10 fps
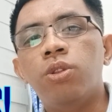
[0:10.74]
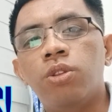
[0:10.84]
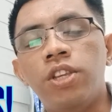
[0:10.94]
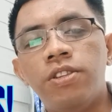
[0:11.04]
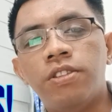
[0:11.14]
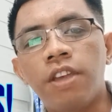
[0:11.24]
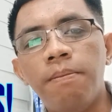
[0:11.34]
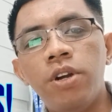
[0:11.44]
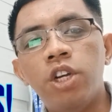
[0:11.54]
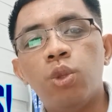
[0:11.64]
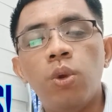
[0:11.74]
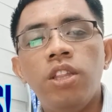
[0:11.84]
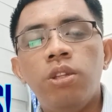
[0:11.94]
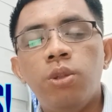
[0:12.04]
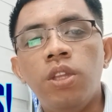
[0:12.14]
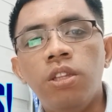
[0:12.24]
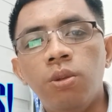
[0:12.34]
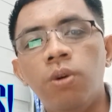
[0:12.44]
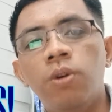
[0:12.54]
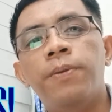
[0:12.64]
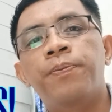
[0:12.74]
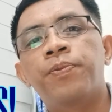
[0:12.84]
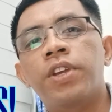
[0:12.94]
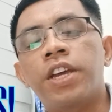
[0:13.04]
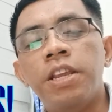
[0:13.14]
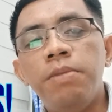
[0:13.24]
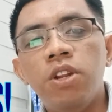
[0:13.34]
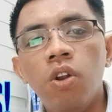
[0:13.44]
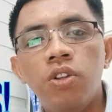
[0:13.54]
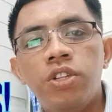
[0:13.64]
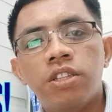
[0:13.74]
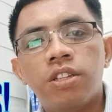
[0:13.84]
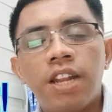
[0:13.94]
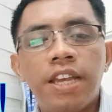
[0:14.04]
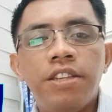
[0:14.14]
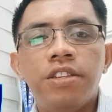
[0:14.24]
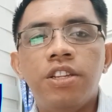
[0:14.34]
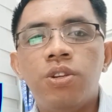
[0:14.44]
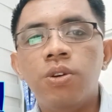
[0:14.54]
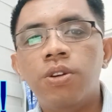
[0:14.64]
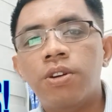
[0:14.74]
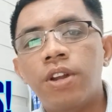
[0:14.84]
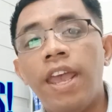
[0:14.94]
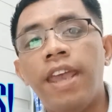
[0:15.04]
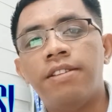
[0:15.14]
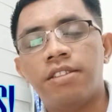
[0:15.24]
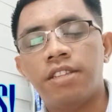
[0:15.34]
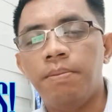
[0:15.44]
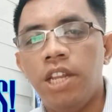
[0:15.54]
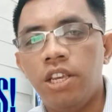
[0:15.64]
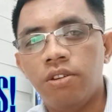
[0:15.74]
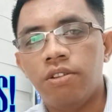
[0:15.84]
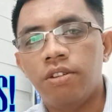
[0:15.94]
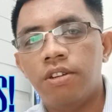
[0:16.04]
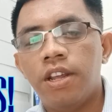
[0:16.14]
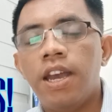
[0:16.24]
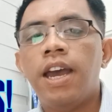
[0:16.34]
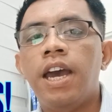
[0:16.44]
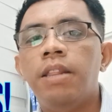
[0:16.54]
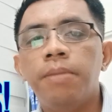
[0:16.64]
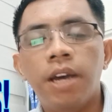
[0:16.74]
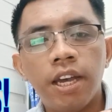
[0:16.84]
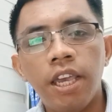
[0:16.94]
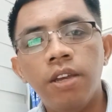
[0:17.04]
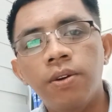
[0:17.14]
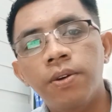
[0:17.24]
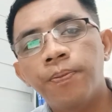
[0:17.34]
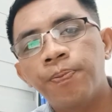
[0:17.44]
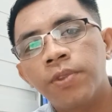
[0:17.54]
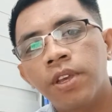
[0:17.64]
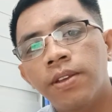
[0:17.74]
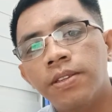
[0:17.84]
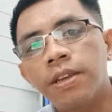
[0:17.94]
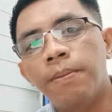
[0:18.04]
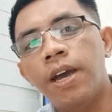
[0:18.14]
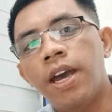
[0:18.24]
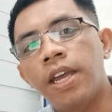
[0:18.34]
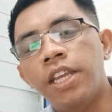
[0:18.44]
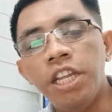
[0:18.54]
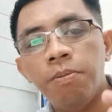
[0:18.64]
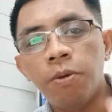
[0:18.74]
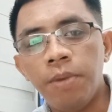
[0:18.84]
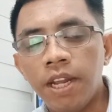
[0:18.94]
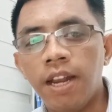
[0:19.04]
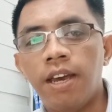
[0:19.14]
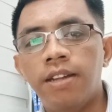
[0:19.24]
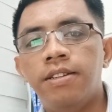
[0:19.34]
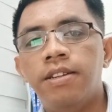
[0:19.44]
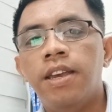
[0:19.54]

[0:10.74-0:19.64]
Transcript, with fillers: December 2022 Criminologist Licensure Examination. At mga kaigo, sa mga hindi po pinalad,